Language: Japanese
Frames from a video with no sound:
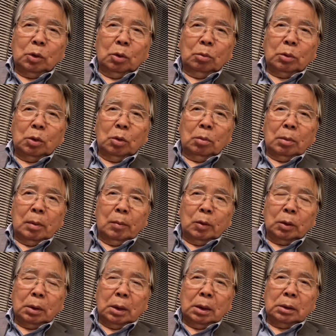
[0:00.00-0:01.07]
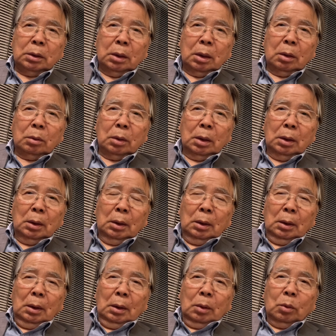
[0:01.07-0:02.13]
の身を守ったりね
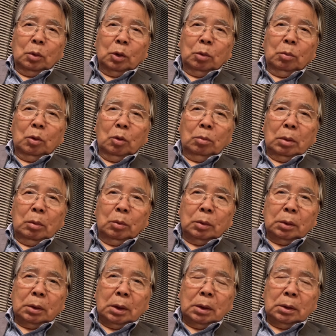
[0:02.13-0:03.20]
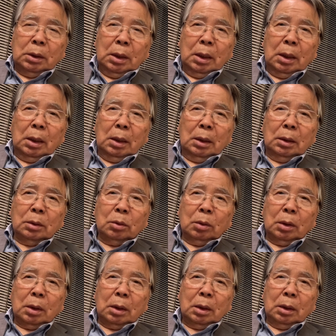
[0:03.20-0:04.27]
子供を守ったりねそれ
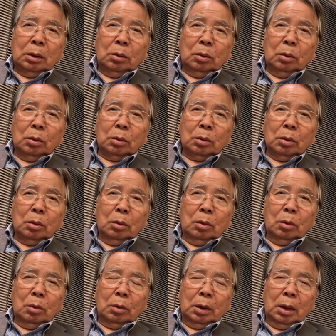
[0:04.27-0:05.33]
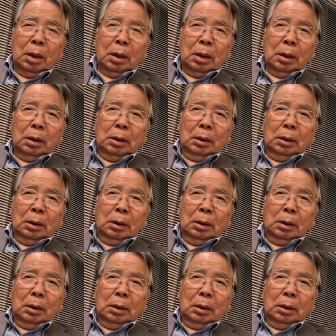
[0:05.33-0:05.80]
からいろいろとこうね